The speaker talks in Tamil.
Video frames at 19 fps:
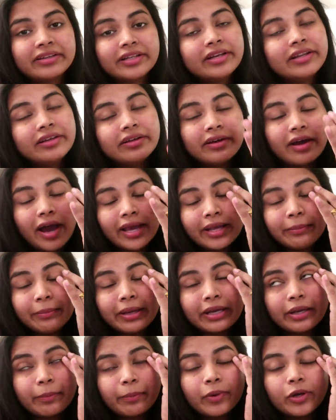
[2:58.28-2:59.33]
அதனால ஐ
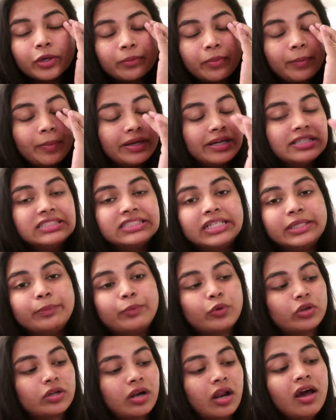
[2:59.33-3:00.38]
மேக்கப் மட்டுமே பண்ணிட்டு சீன்
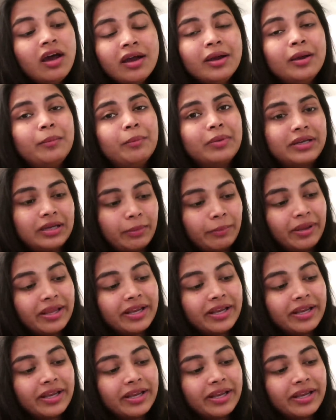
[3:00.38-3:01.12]
போட்டுக்கலாம் பட் நான்